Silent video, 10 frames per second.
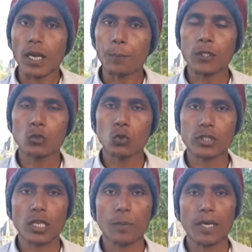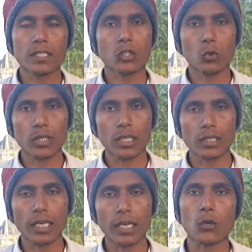अपने दोस्त के पास कॉल
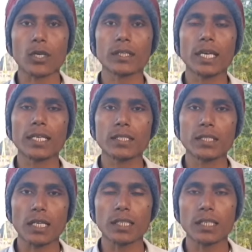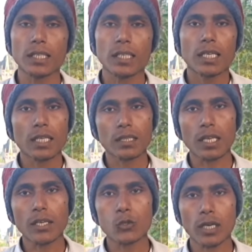करता है और कहता है कि शादी की
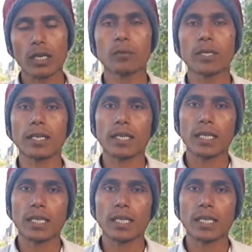तारीख जो है वह